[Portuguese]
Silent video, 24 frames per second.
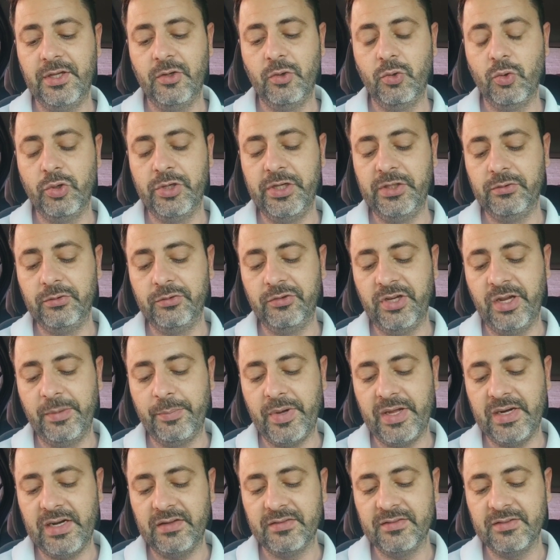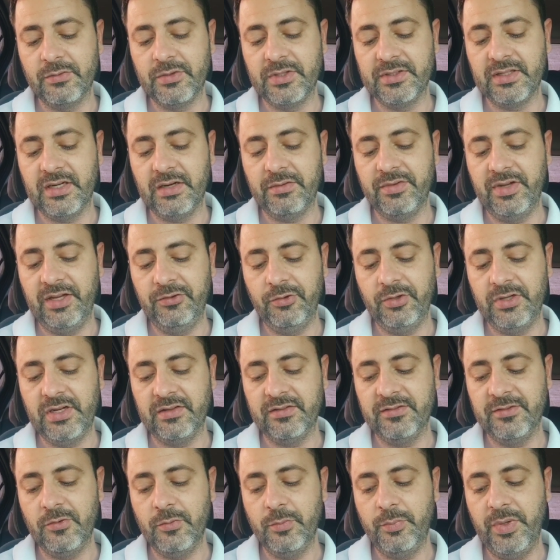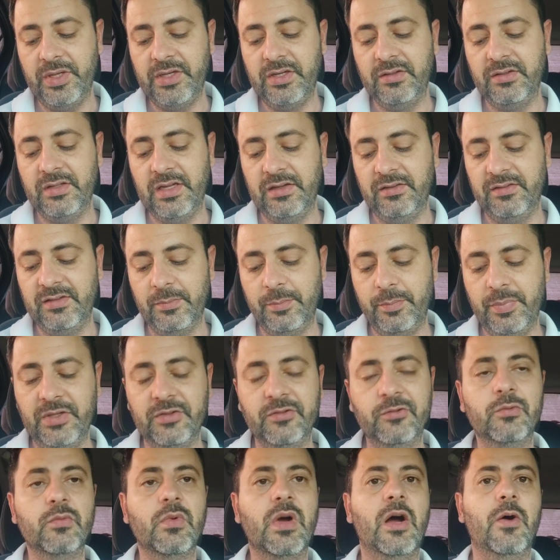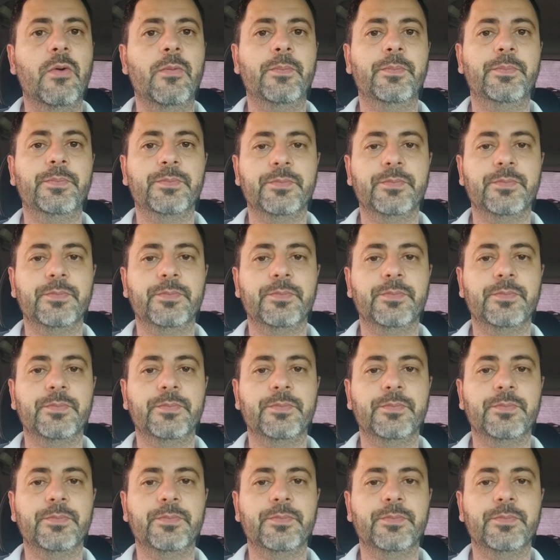no rito de reparação através de oração penitência pessoal.